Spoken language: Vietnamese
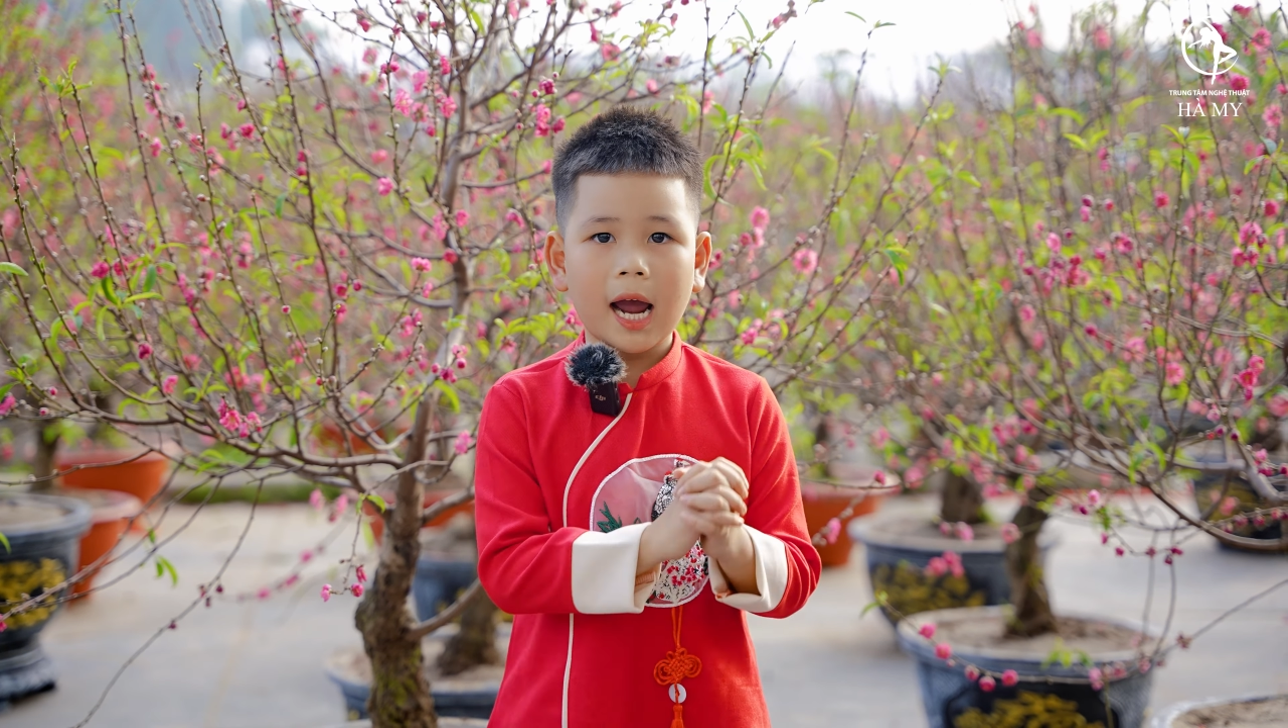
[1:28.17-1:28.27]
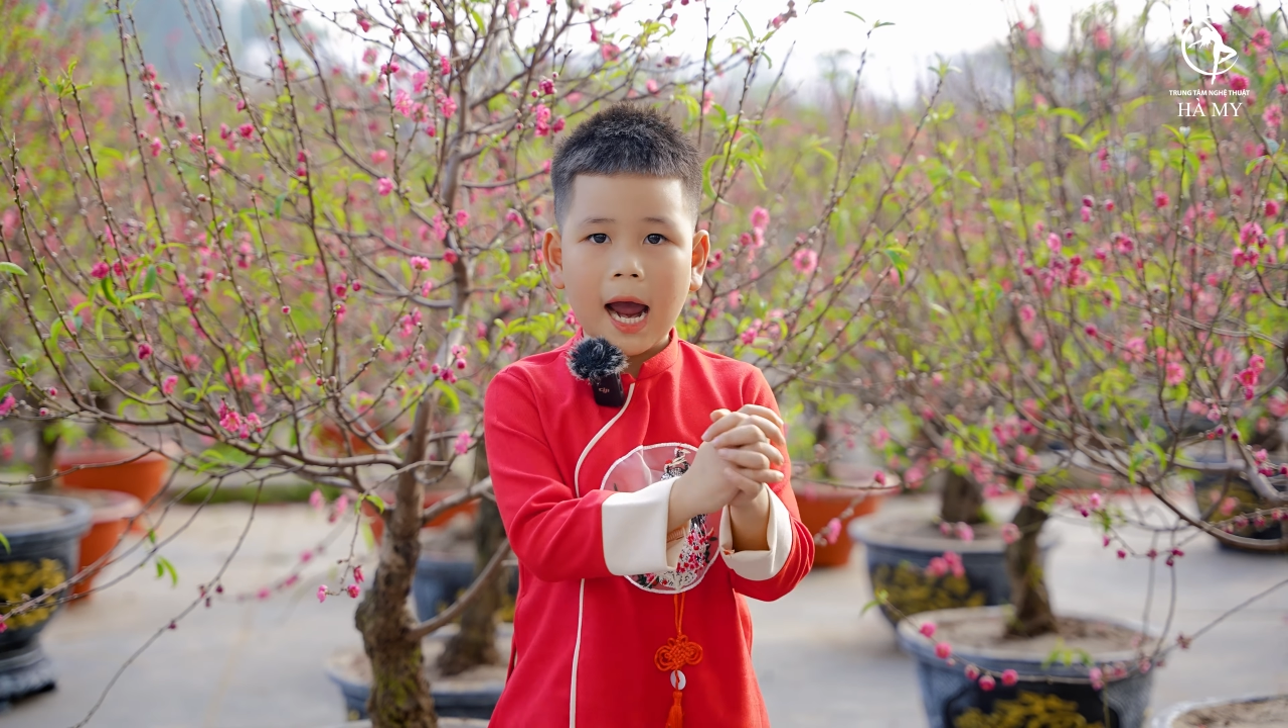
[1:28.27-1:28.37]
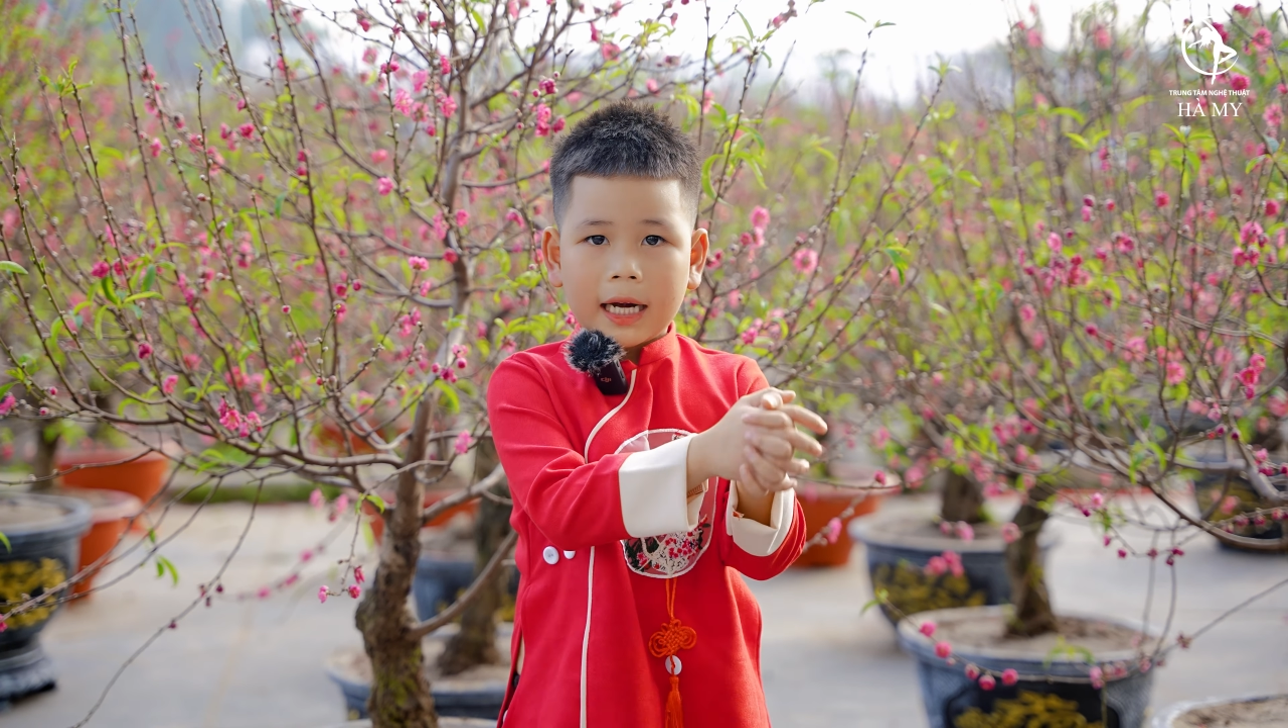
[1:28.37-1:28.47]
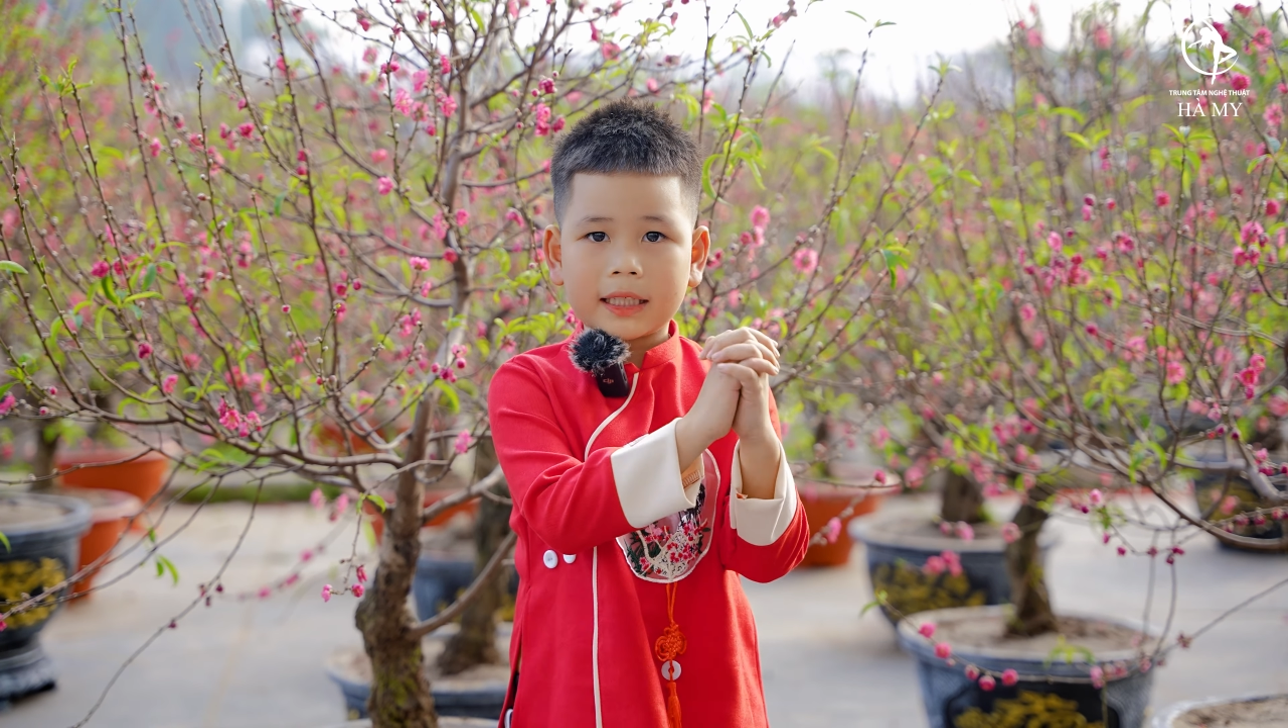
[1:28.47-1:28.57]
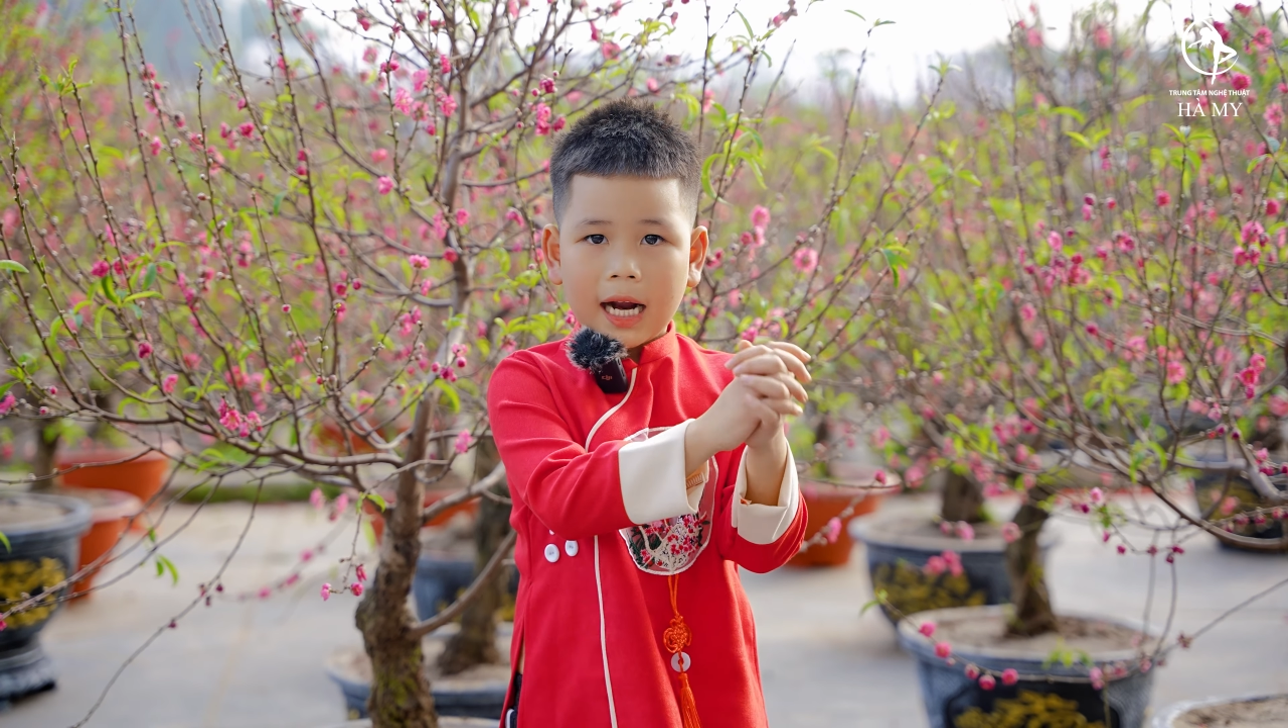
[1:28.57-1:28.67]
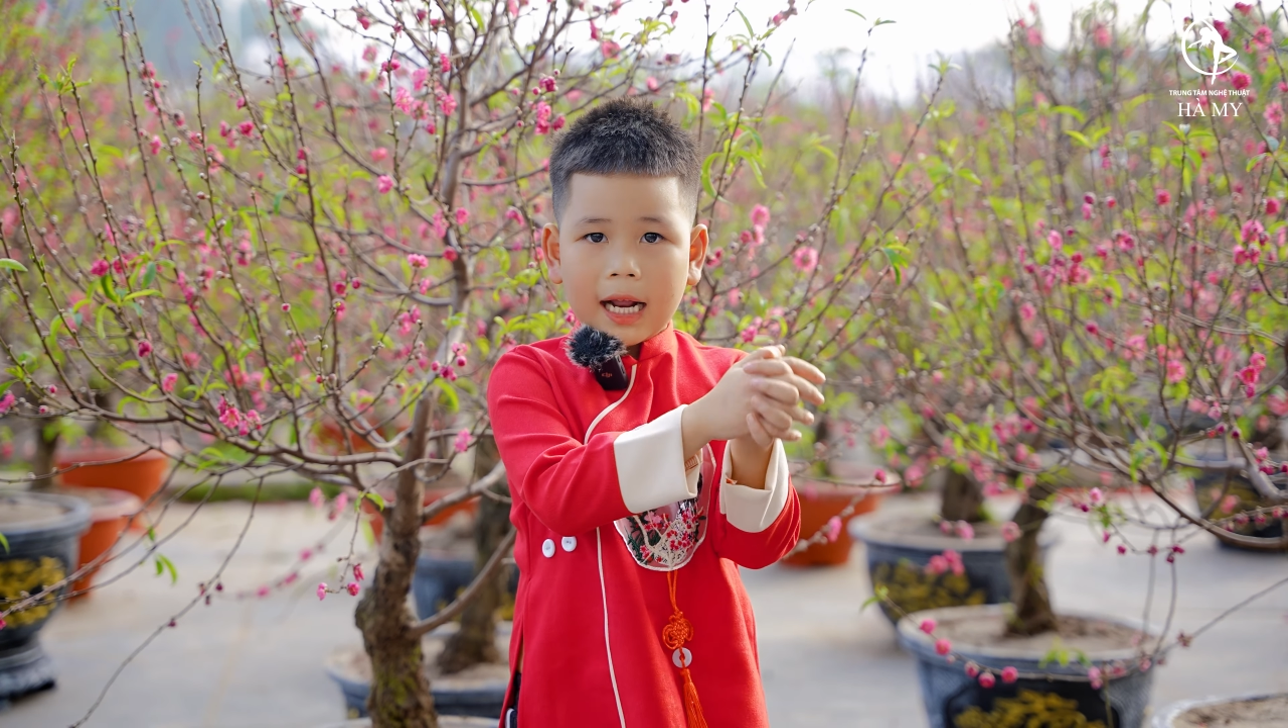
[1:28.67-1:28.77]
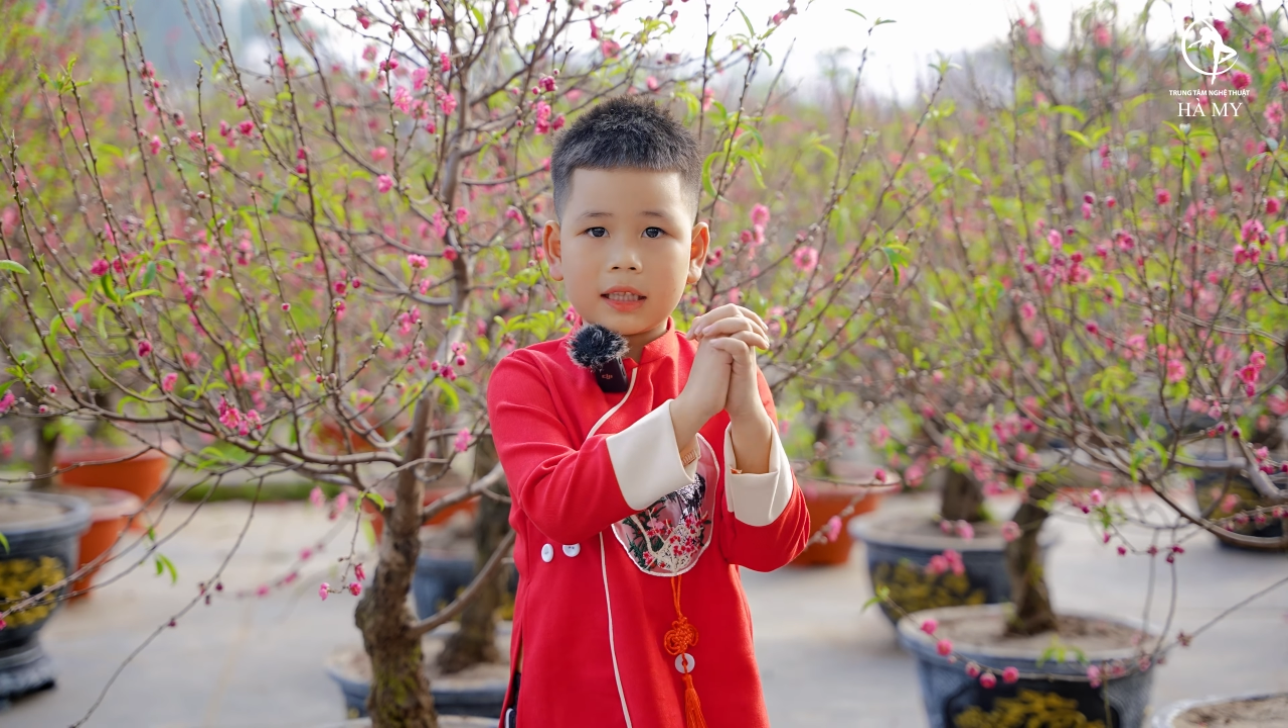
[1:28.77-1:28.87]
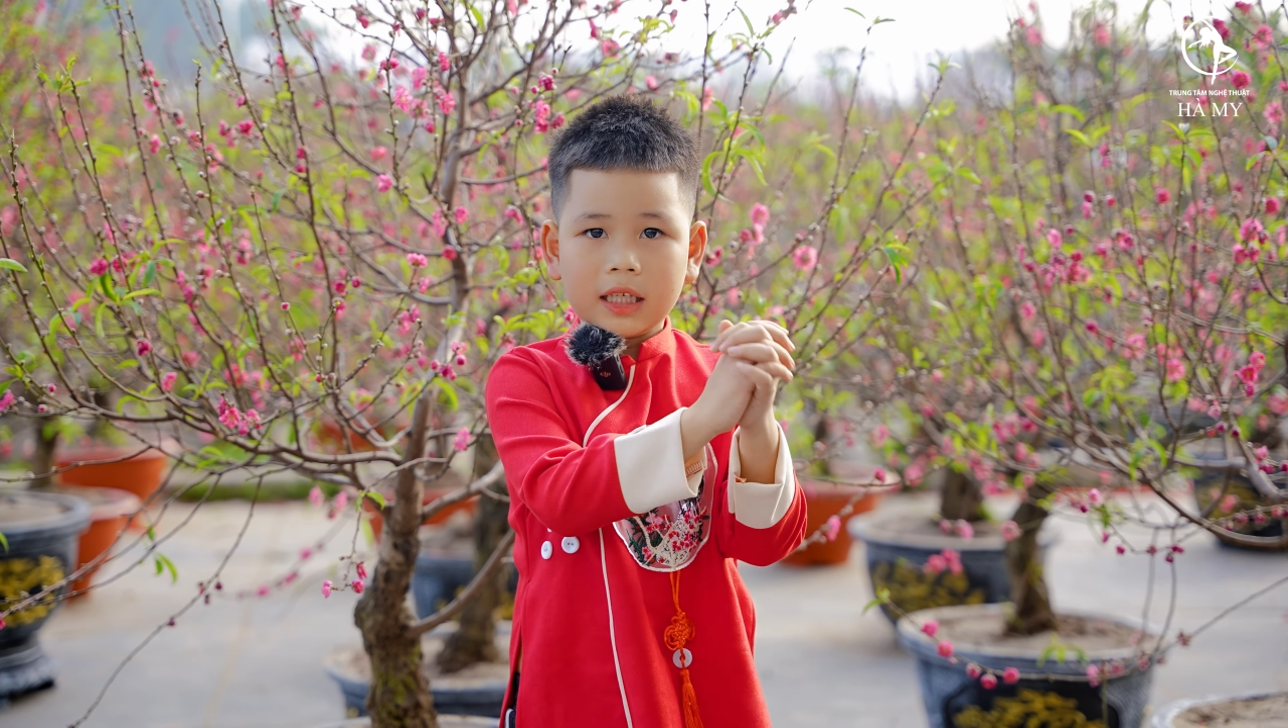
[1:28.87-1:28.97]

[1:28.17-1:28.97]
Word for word: an khan